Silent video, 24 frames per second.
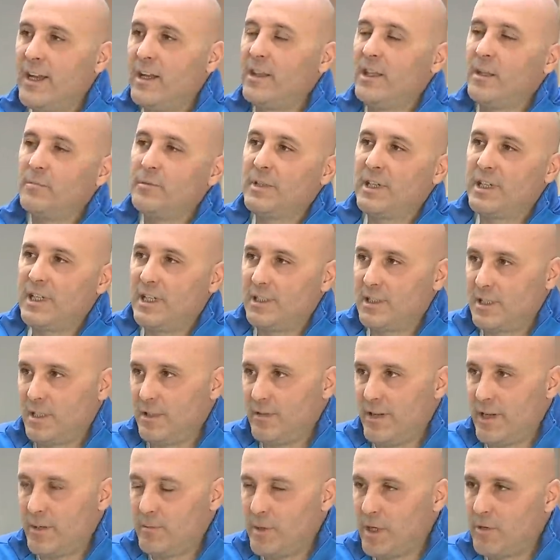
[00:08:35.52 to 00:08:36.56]
her anlamda
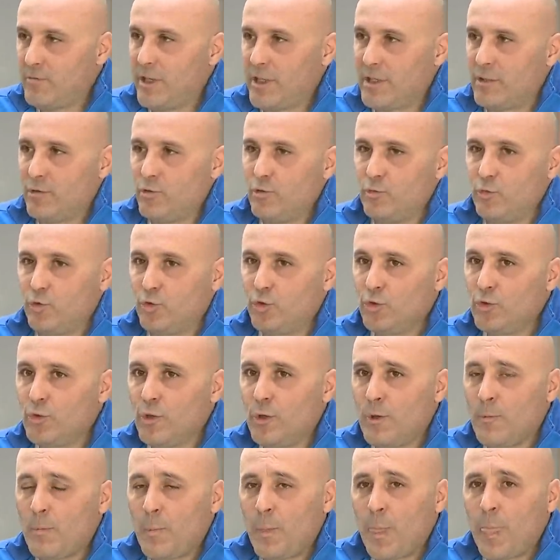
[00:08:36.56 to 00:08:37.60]
katkı vermek var Umut'un.
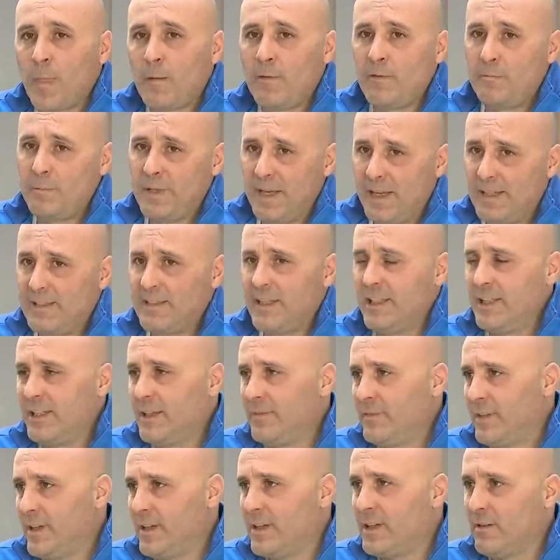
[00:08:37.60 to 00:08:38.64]
Bireysel
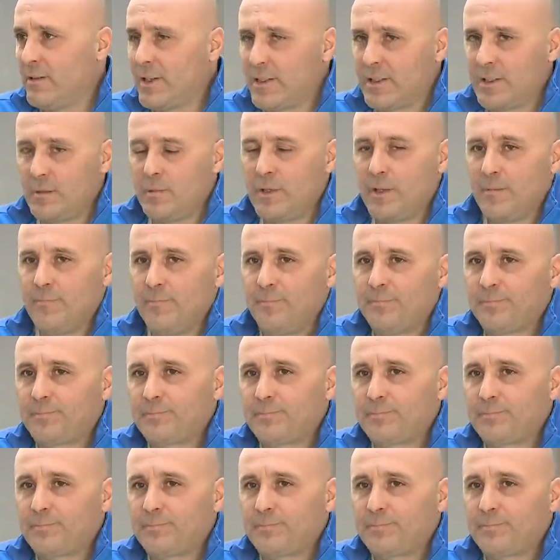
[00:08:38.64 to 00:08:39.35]
hedefleri de var tabii.